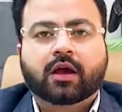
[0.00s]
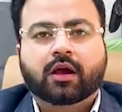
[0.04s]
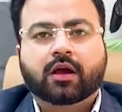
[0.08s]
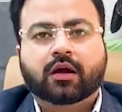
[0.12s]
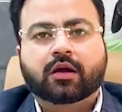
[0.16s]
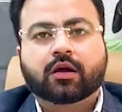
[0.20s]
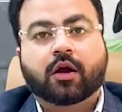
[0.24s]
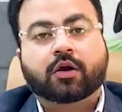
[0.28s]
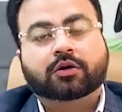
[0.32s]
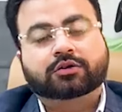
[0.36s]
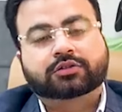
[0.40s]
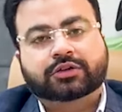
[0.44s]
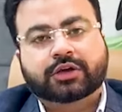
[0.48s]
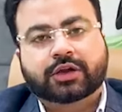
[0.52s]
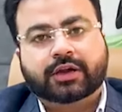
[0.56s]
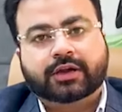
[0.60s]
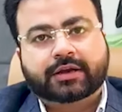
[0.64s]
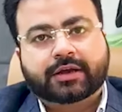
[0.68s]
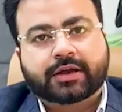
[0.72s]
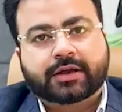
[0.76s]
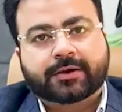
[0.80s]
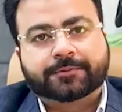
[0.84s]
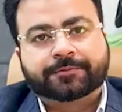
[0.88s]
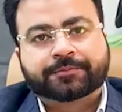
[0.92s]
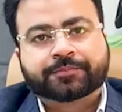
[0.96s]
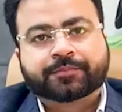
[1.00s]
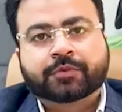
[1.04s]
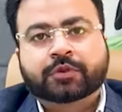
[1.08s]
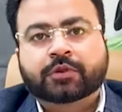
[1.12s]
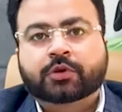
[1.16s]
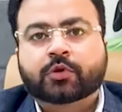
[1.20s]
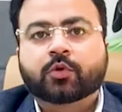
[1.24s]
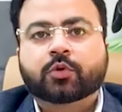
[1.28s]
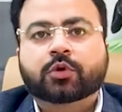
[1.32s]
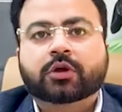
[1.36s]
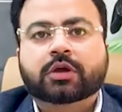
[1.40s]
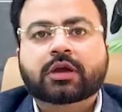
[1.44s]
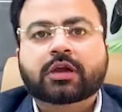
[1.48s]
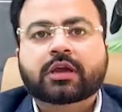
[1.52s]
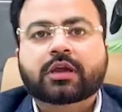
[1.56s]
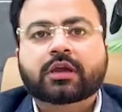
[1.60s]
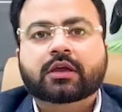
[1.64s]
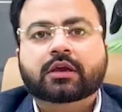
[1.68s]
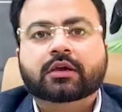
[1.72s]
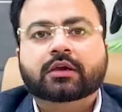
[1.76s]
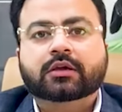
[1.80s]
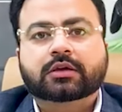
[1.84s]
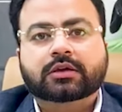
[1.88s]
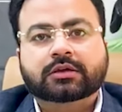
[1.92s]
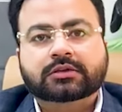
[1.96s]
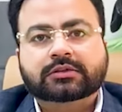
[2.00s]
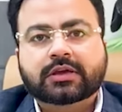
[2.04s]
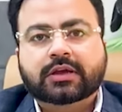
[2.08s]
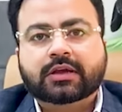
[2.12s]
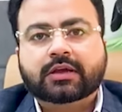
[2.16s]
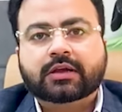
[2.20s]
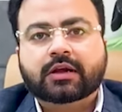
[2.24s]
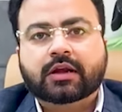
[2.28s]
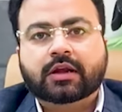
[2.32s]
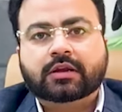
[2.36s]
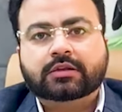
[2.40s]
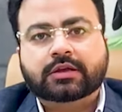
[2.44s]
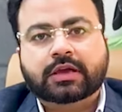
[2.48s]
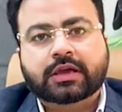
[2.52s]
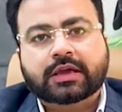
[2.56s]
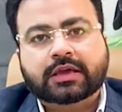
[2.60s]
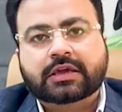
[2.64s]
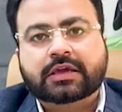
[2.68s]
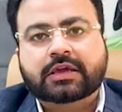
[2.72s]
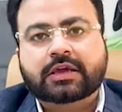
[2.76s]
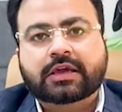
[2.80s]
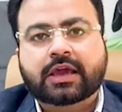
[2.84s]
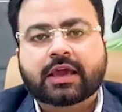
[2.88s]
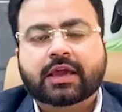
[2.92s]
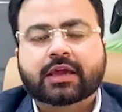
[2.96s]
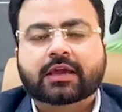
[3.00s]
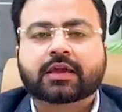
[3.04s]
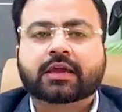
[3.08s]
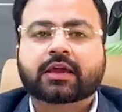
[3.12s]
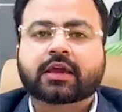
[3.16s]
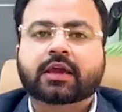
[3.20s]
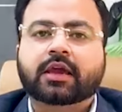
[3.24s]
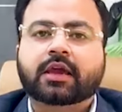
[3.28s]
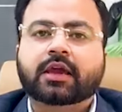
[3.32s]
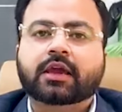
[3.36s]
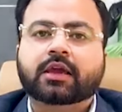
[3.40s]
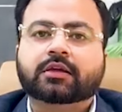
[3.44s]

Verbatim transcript: ऑस्ट्रेलिया क्योंकि रीज़न एक ही है कि